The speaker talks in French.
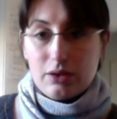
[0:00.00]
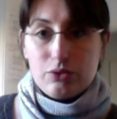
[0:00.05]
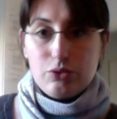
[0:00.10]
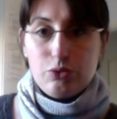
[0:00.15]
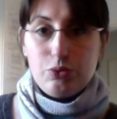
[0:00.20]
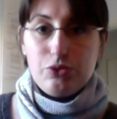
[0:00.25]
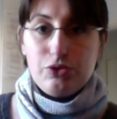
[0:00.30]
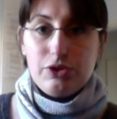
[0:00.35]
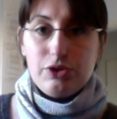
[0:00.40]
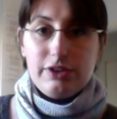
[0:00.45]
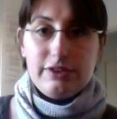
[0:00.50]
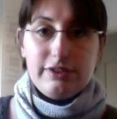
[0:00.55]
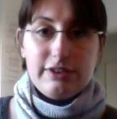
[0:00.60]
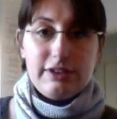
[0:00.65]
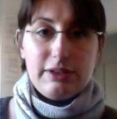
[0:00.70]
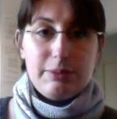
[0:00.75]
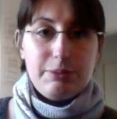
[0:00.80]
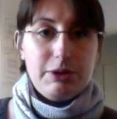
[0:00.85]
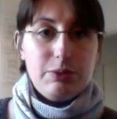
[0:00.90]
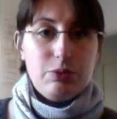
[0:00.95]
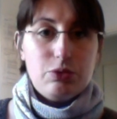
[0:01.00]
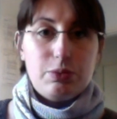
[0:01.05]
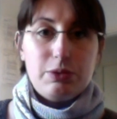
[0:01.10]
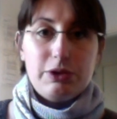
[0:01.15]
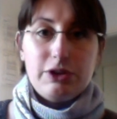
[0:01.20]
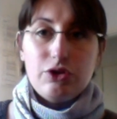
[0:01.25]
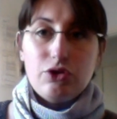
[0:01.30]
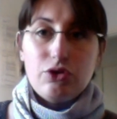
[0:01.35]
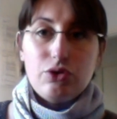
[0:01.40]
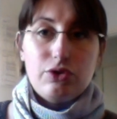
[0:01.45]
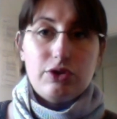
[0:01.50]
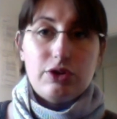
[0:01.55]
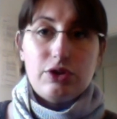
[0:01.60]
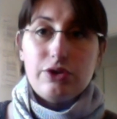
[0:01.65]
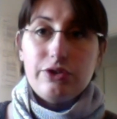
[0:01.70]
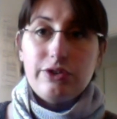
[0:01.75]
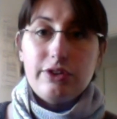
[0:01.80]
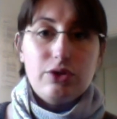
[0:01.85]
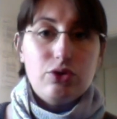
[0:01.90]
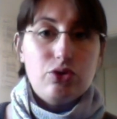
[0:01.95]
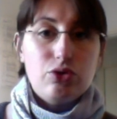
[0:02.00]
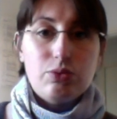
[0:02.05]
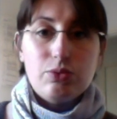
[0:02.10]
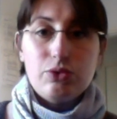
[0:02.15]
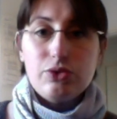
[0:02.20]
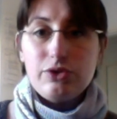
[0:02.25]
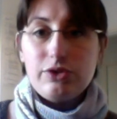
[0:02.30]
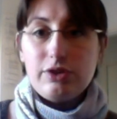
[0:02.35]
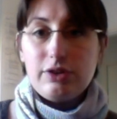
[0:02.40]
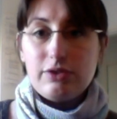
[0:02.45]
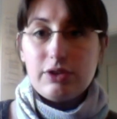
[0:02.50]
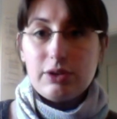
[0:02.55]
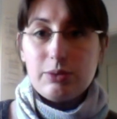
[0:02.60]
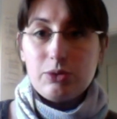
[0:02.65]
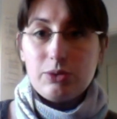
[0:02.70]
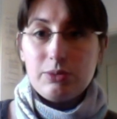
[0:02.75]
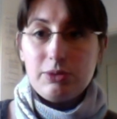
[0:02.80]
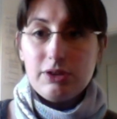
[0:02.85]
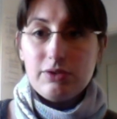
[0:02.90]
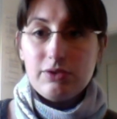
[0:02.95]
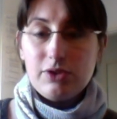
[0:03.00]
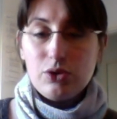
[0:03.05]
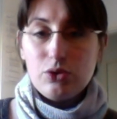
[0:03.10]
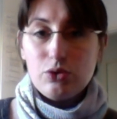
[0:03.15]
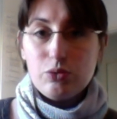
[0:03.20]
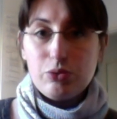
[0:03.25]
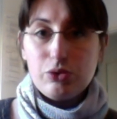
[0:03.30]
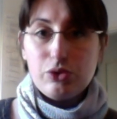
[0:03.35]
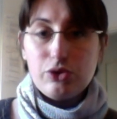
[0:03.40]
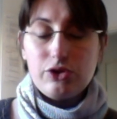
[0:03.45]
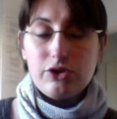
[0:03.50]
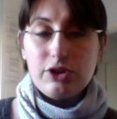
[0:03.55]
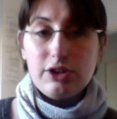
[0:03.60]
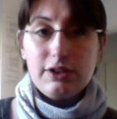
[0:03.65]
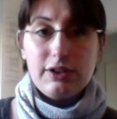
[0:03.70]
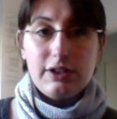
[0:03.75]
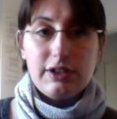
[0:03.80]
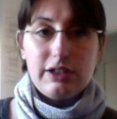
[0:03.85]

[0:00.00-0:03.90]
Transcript: Vous pouvez les adapter pour plein de choses. Alors ça, son monde, c'est vraiment merveilleux pour ça.